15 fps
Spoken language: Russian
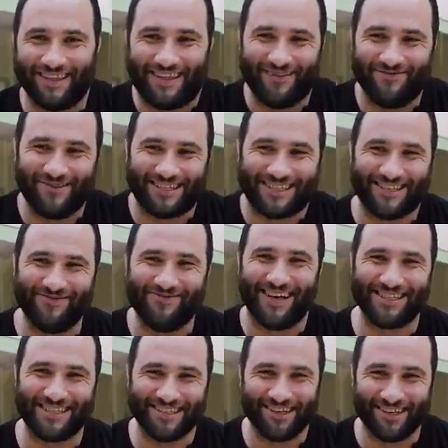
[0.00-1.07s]
потому что
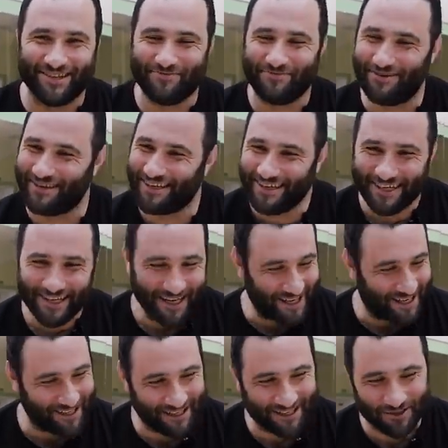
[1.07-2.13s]
мясо надо будет
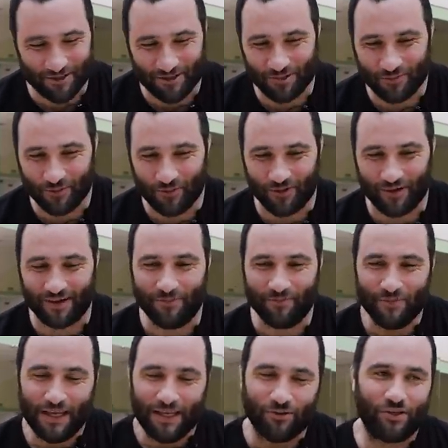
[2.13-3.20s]
класть очень много.
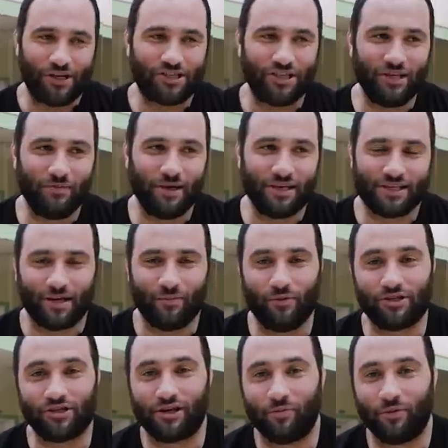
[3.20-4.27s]
Но ну, даже не мясо, а
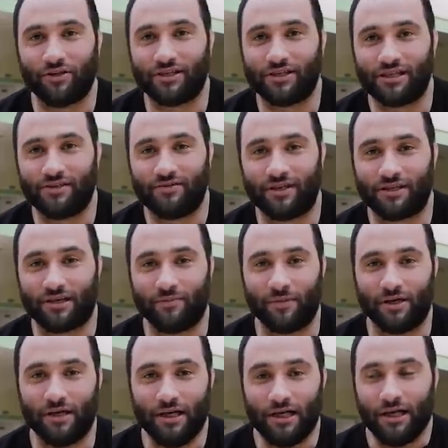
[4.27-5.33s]
больше работа со
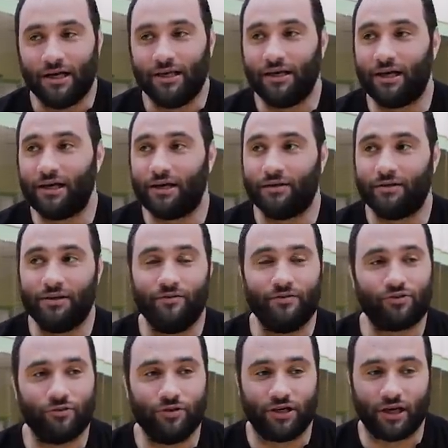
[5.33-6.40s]
связками. Я не
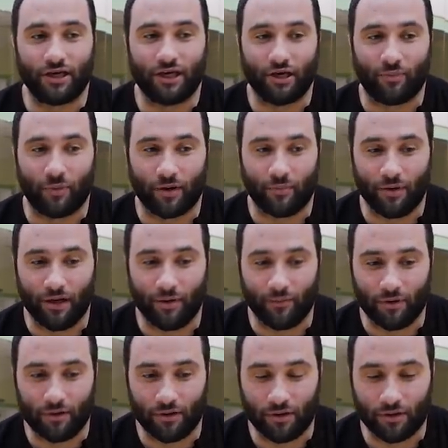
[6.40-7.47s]
вижу никаких
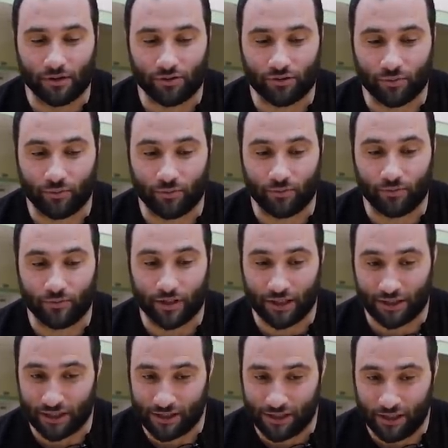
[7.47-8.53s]
проблем, э, чтобы ты
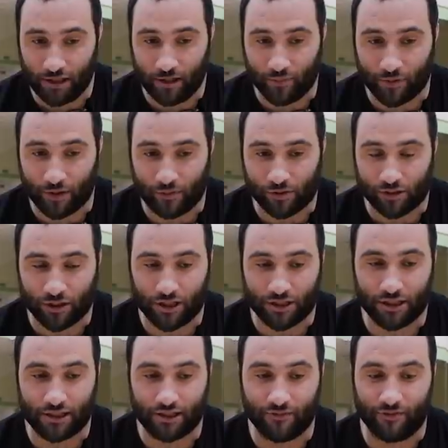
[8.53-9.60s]
это сделал, потому что
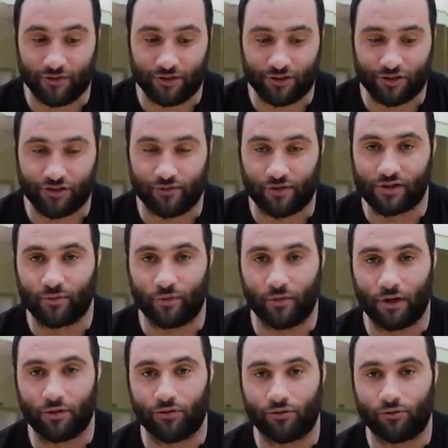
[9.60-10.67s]
даже если в 2008
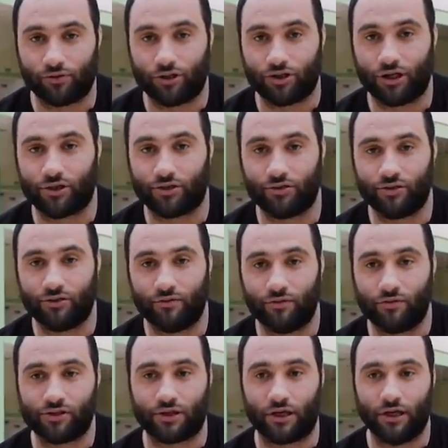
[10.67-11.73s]
году ты уже жал
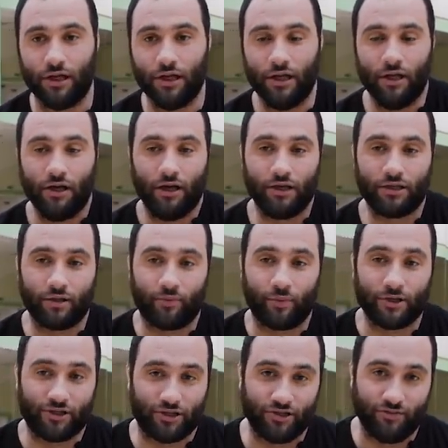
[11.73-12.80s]
190, это
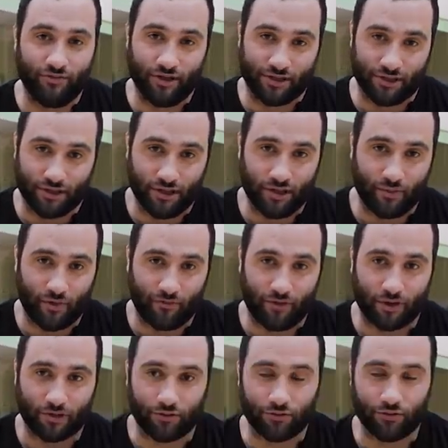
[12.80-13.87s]
почти 200, да, по
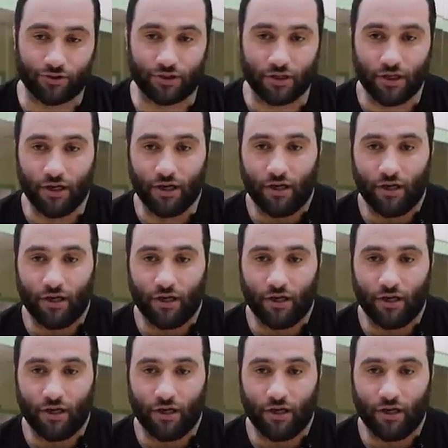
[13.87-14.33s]
факту. То есть